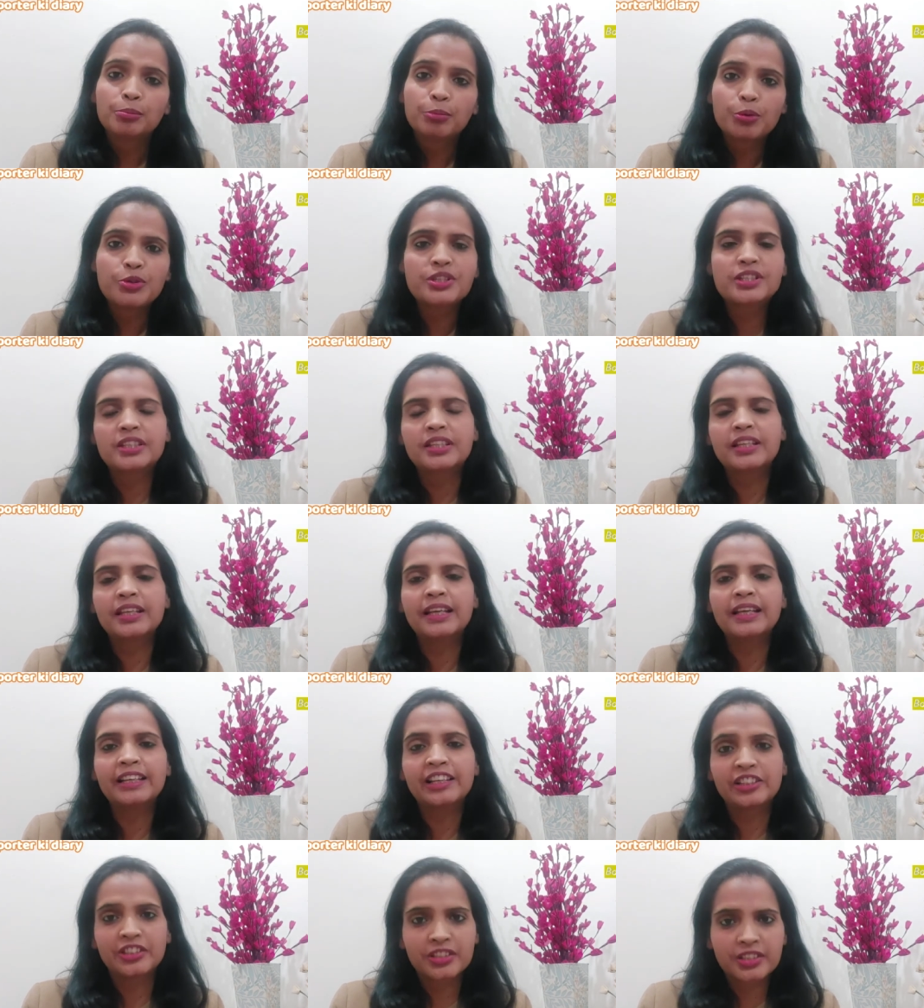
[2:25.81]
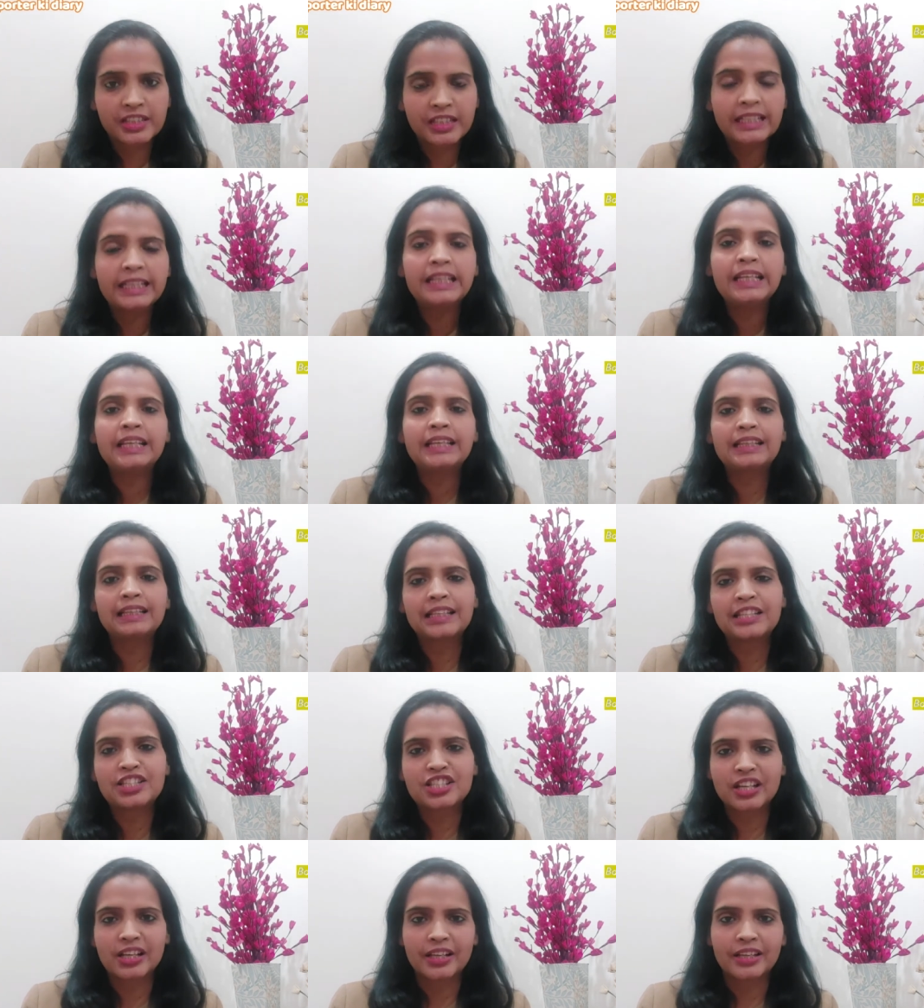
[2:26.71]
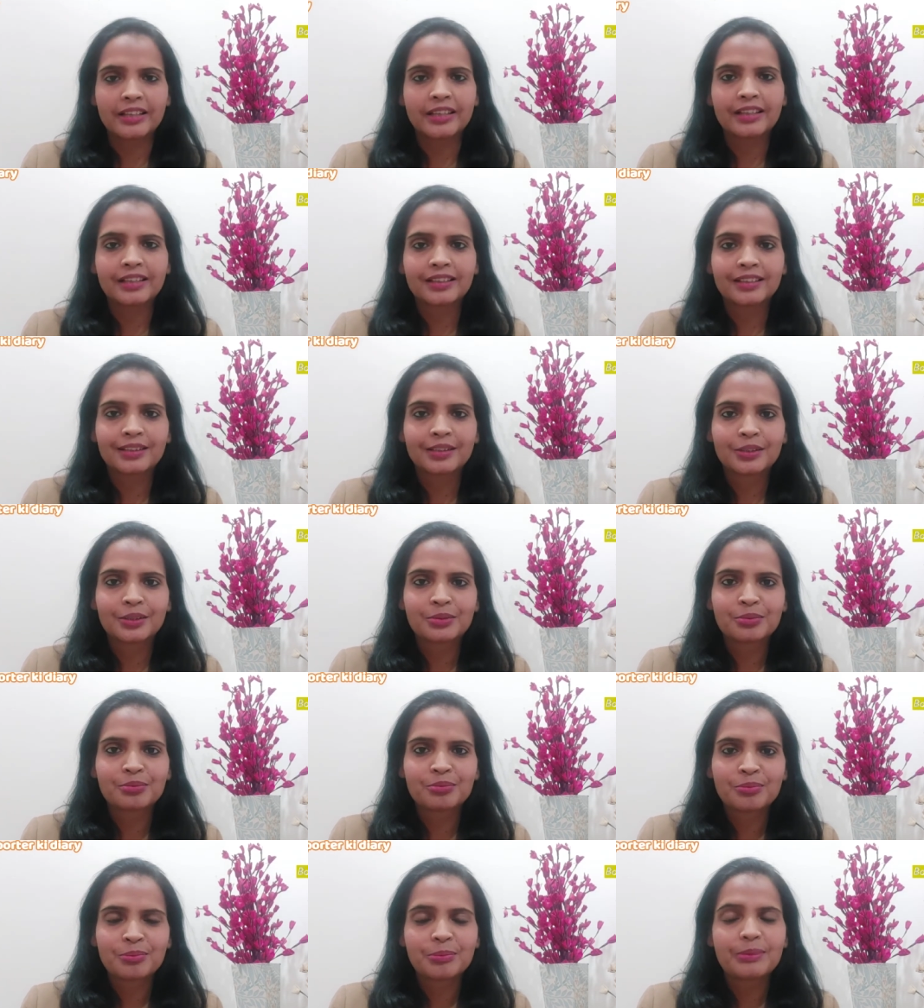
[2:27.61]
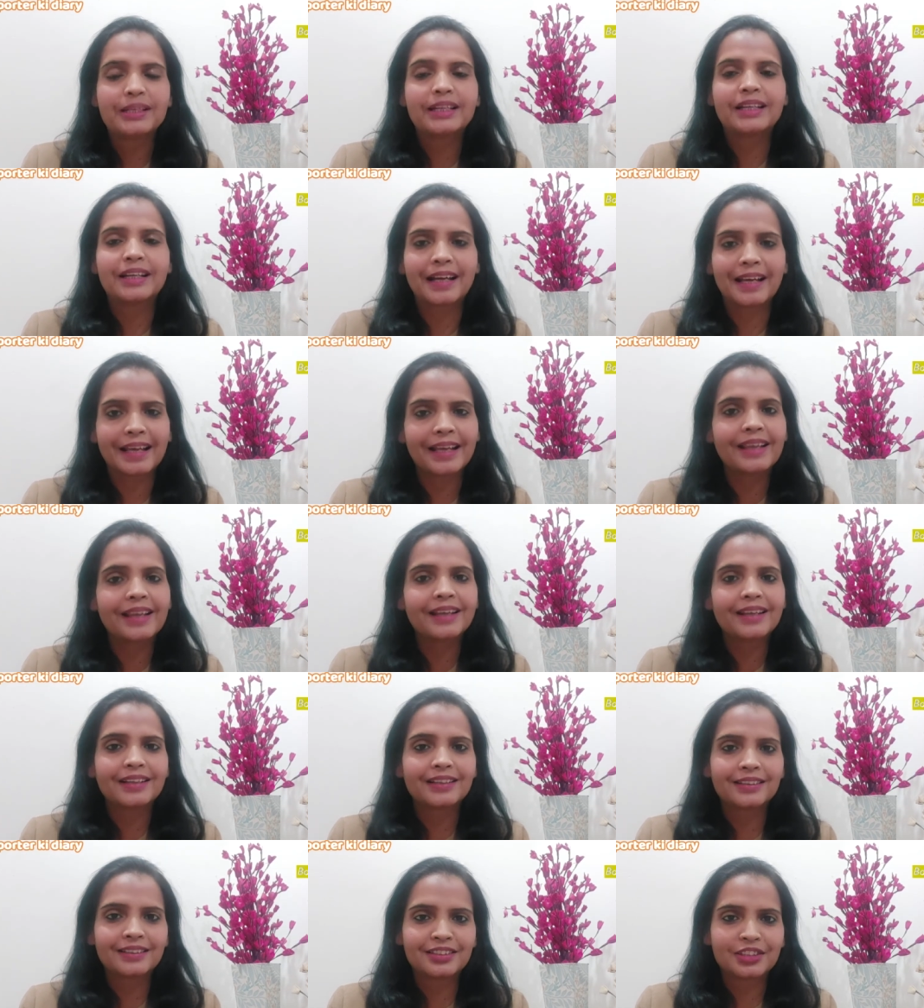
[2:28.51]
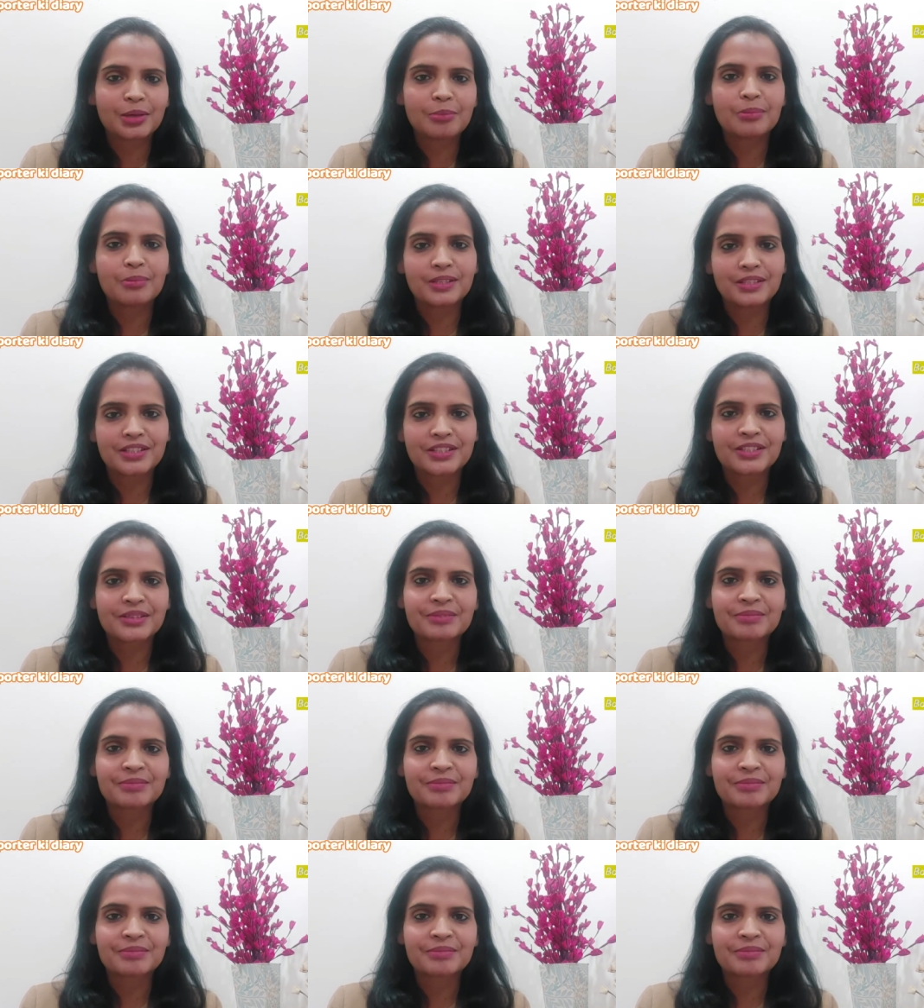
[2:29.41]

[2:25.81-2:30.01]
पूछती हैं चीनी कितनी चाहिए मैंने कहा एक चम्मच